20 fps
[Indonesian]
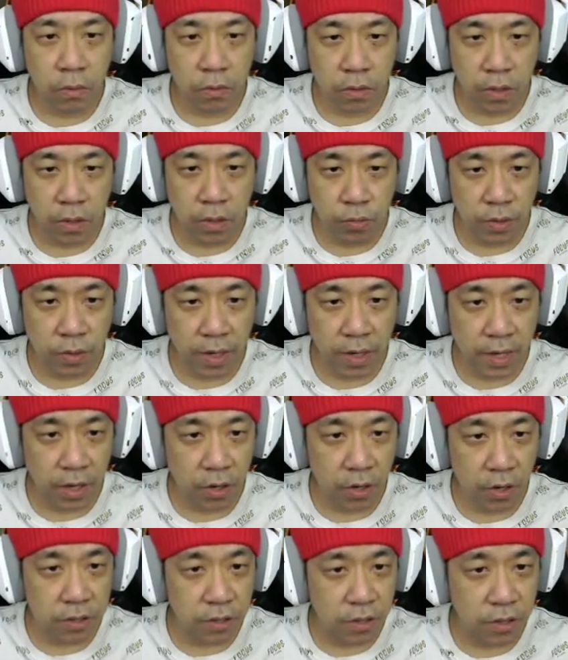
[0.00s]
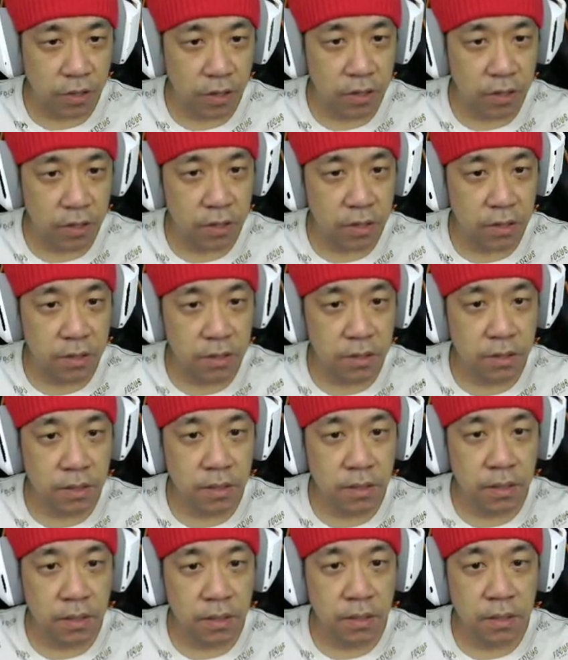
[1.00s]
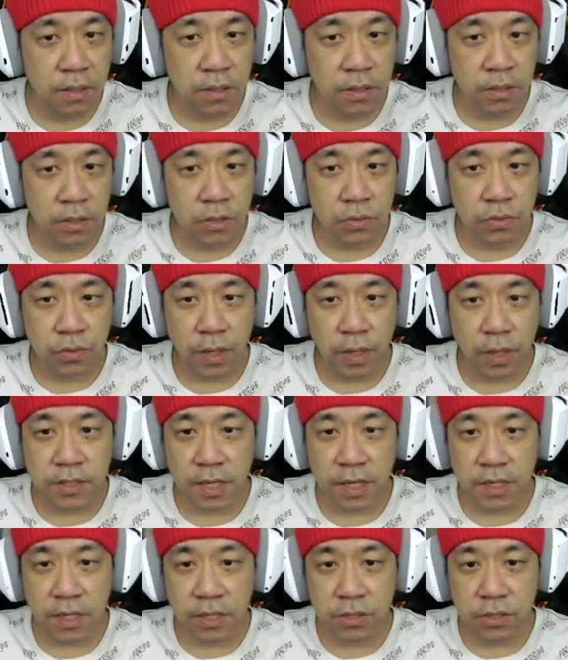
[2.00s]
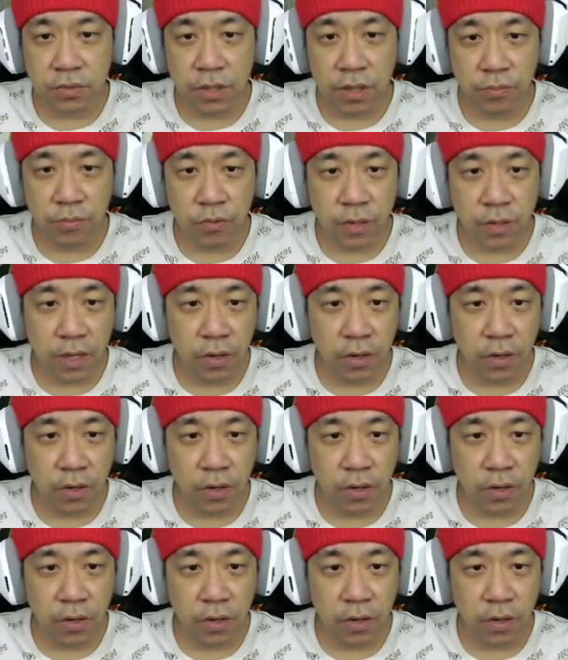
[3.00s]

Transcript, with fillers: udah mulai horor. Suasana sudah mulai